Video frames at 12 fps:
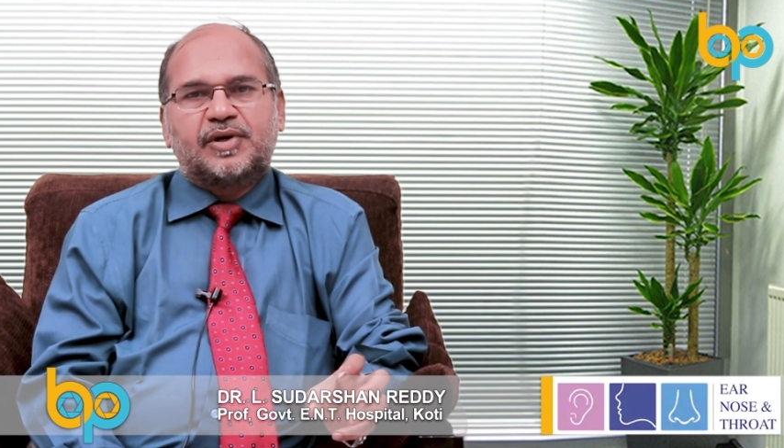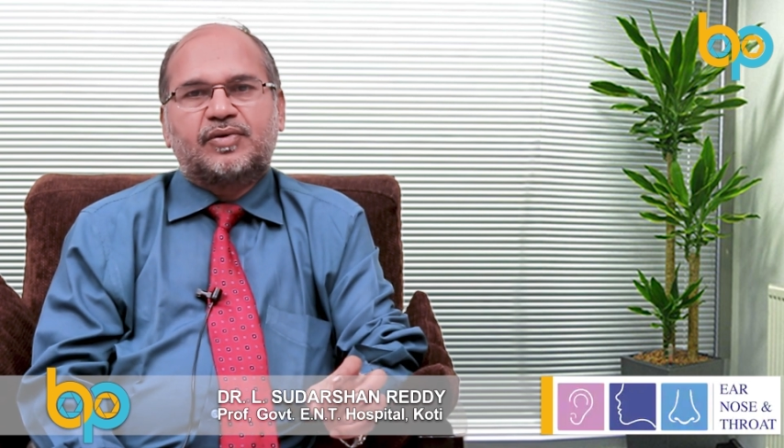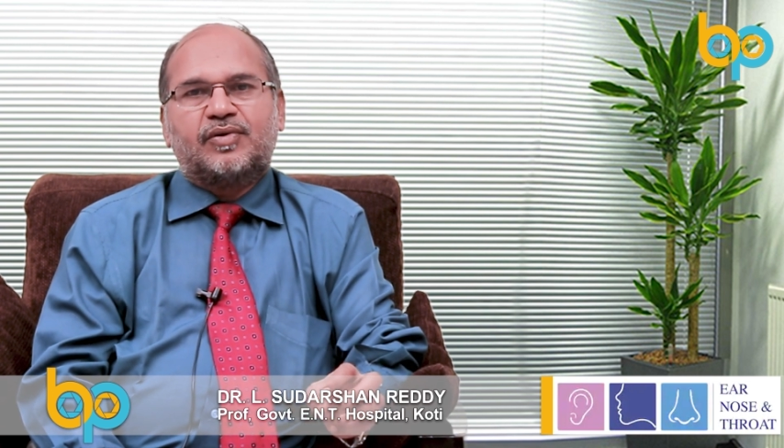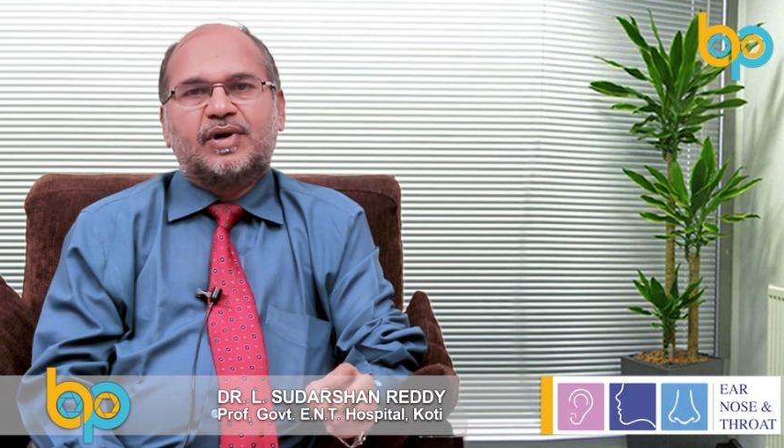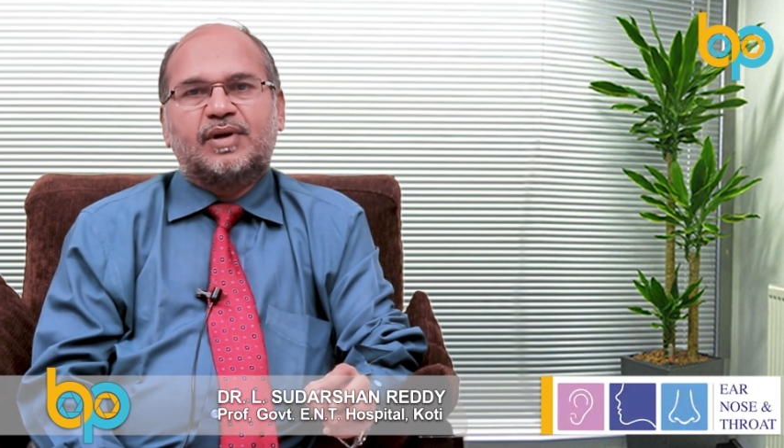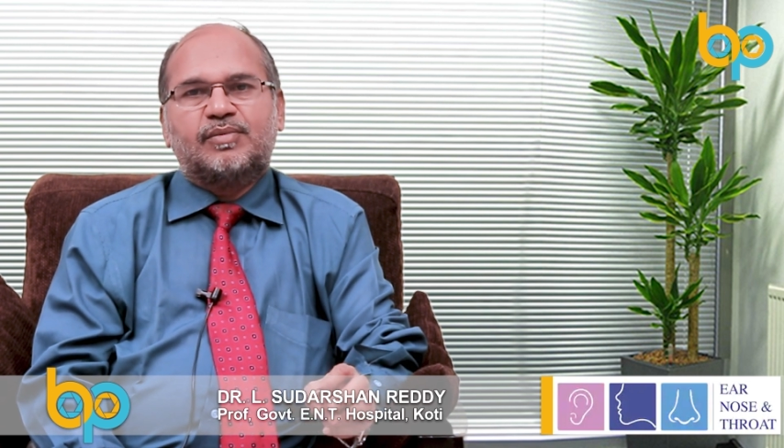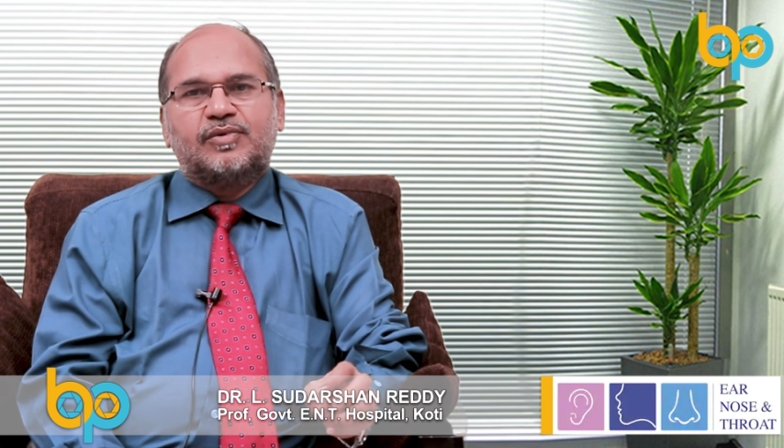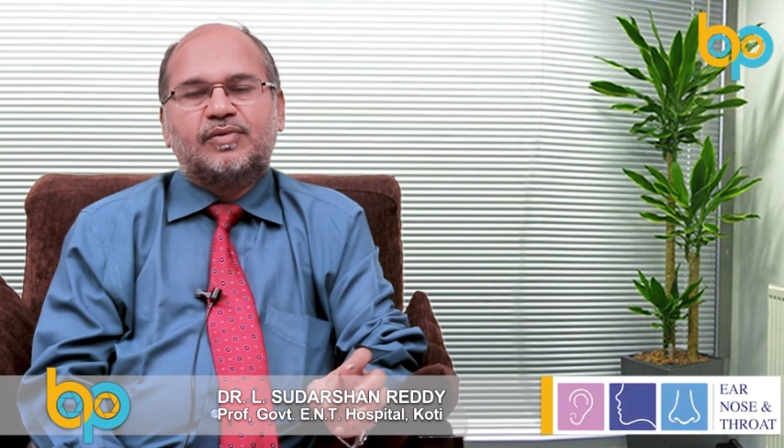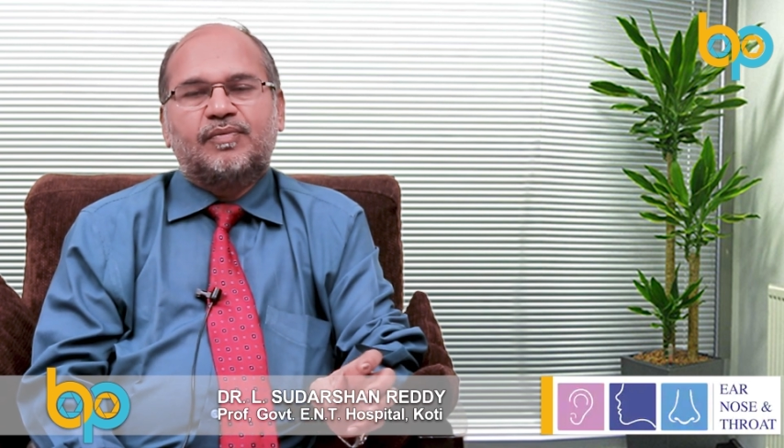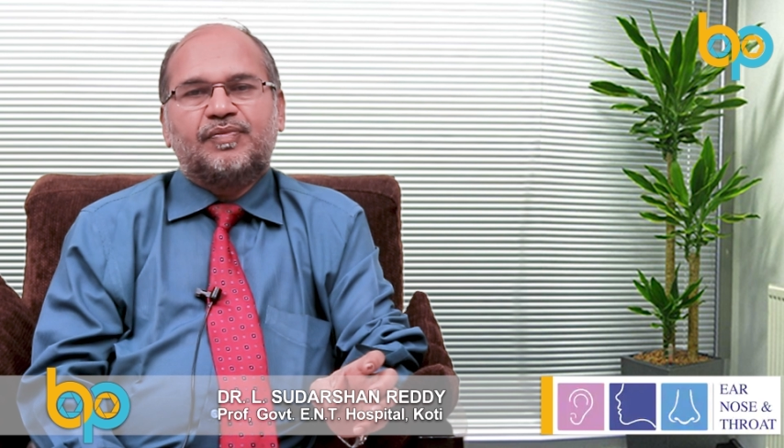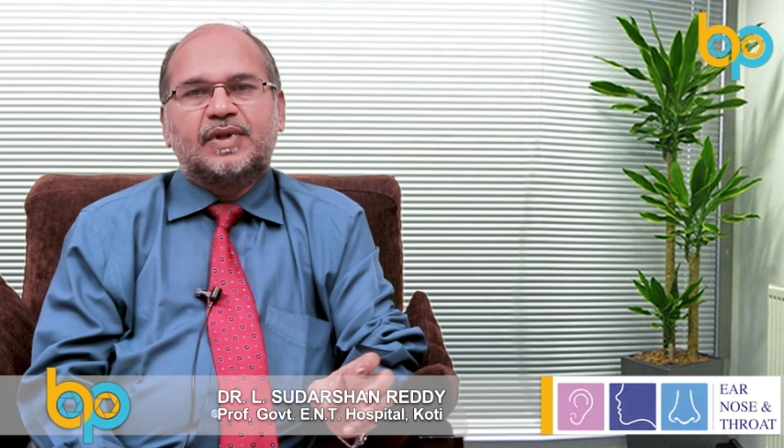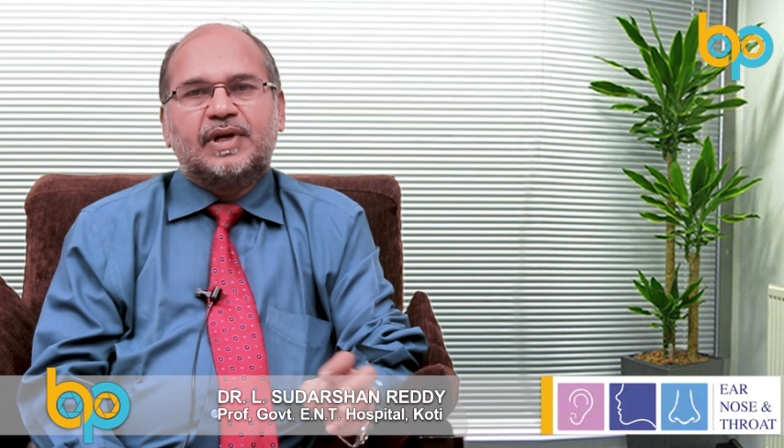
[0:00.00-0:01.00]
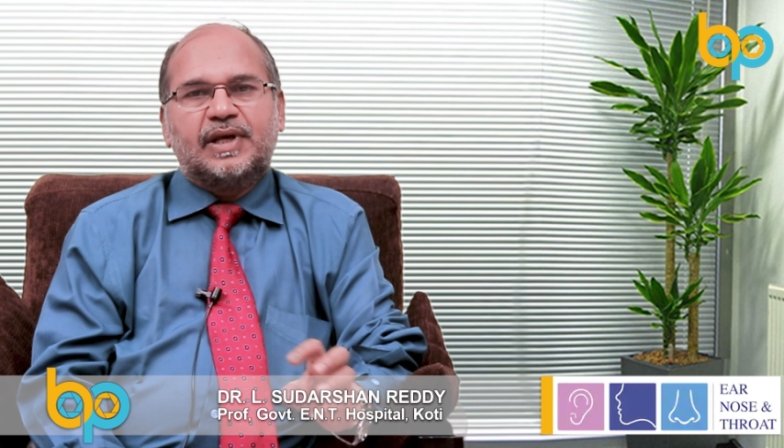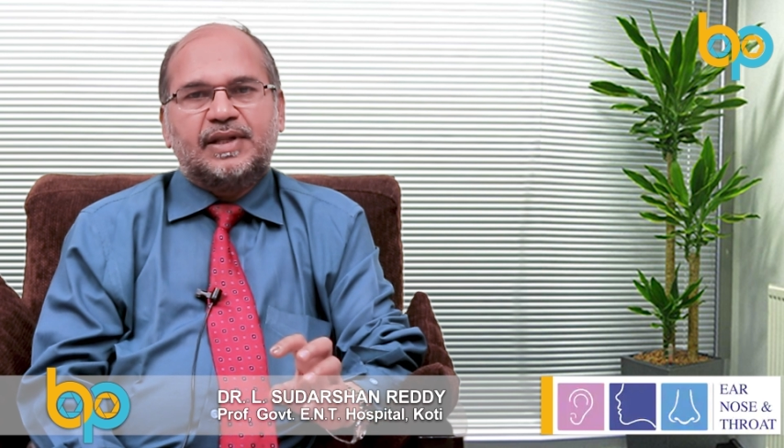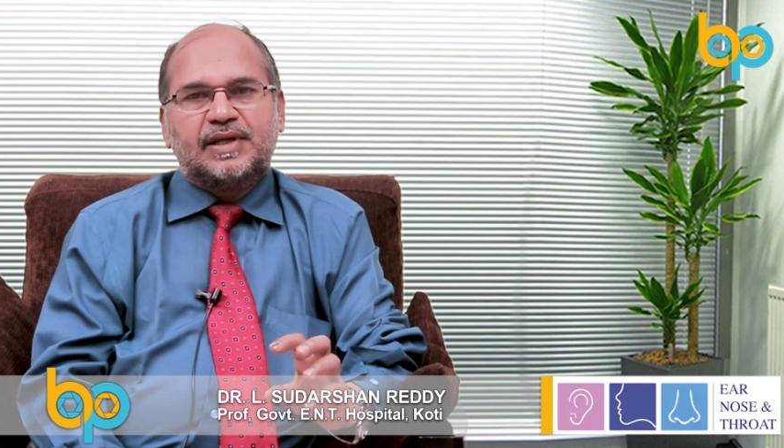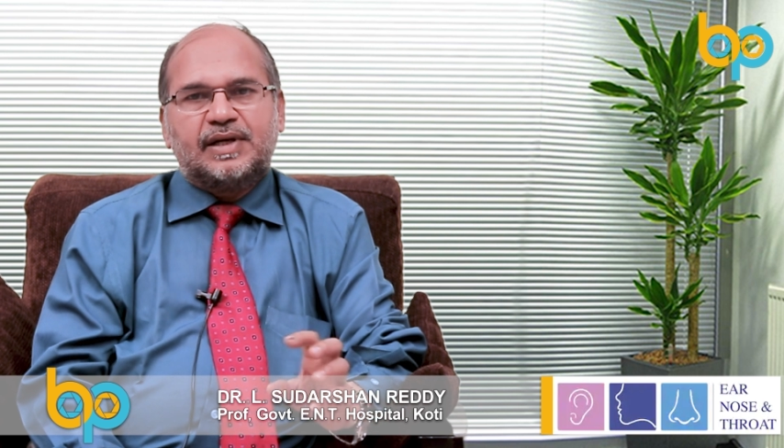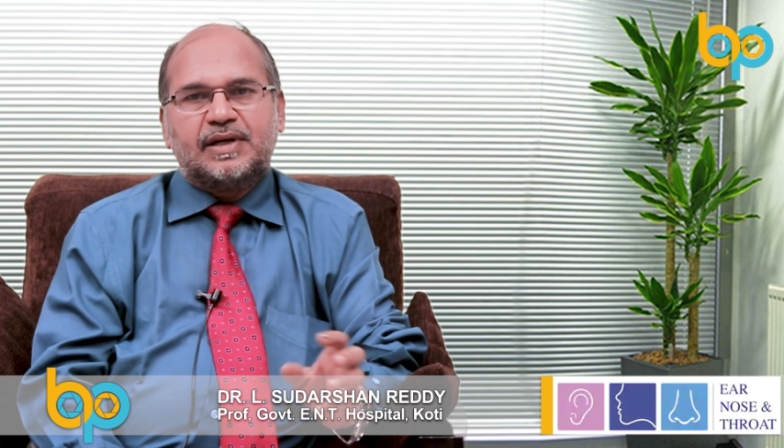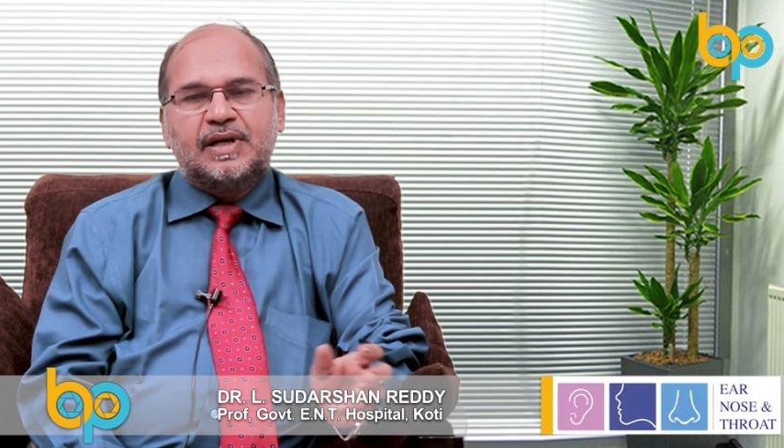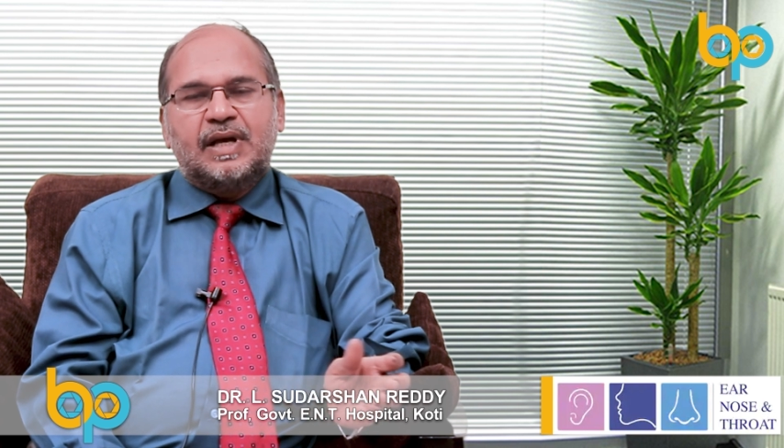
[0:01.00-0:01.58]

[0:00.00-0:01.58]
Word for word: పెట్టుకోవడము లేదా